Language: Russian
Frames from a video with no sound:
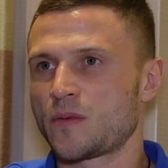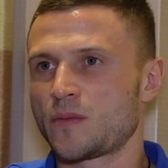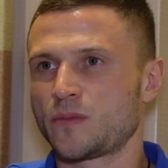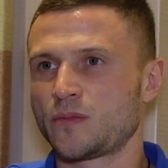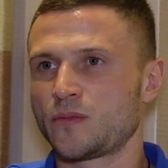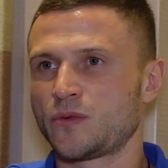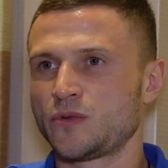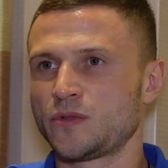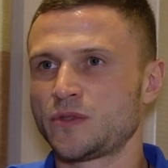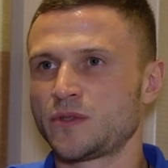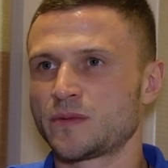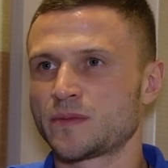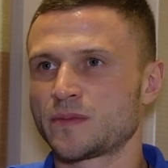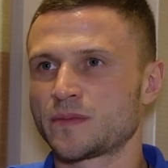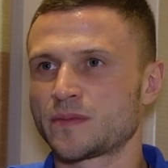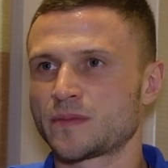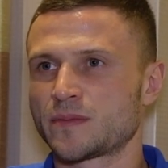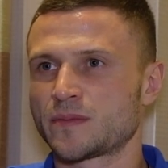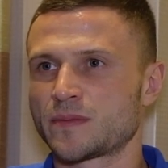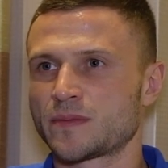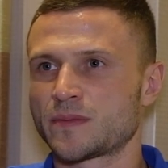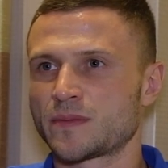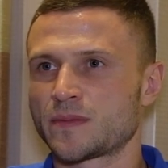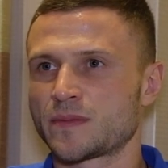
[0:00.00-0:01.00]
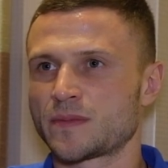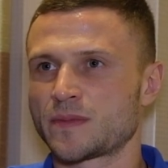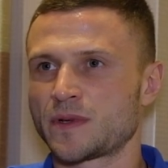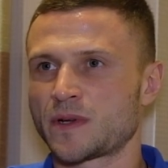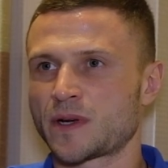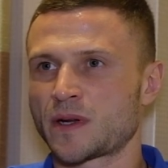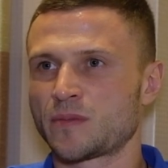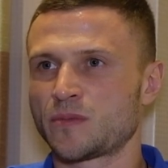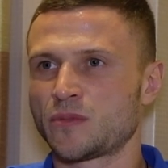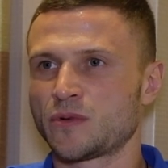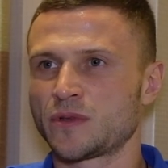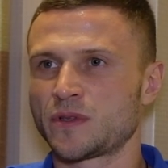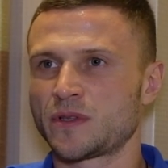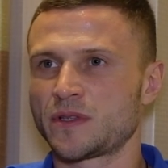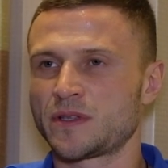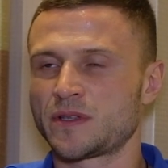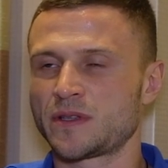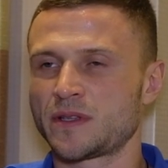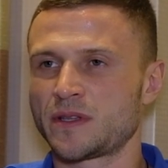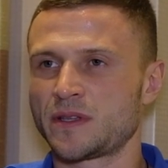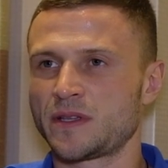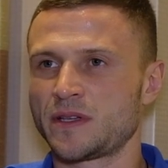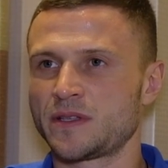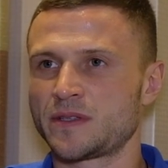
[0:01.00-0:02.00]
будем работать
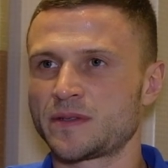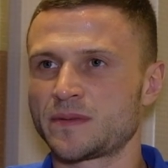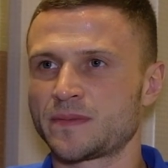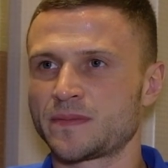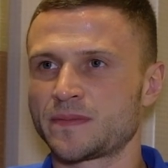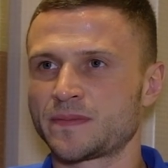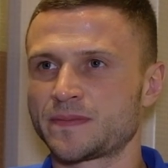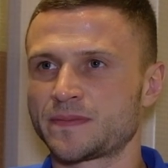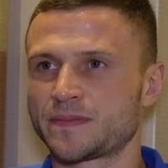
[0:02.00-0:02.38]
над этим.